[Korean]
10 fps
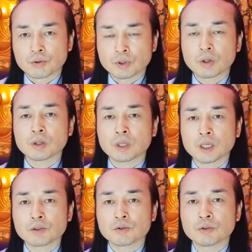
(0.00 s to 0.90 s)
저거
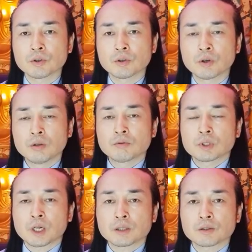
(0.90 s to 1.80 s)
따지고
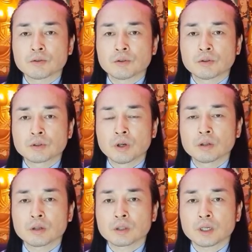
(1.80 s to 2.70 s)
얼굴 따지고
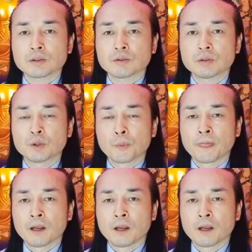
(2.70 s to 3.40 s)
성격 따지고